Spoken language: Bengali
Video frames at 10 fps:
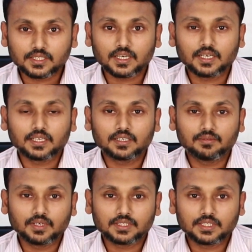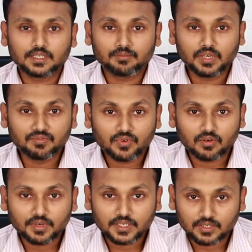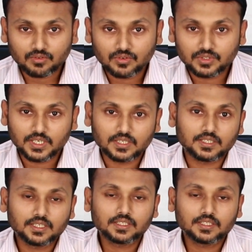এছাড়া এই ডিভাইসে বিমফর্মিং টেকনোলজি আছে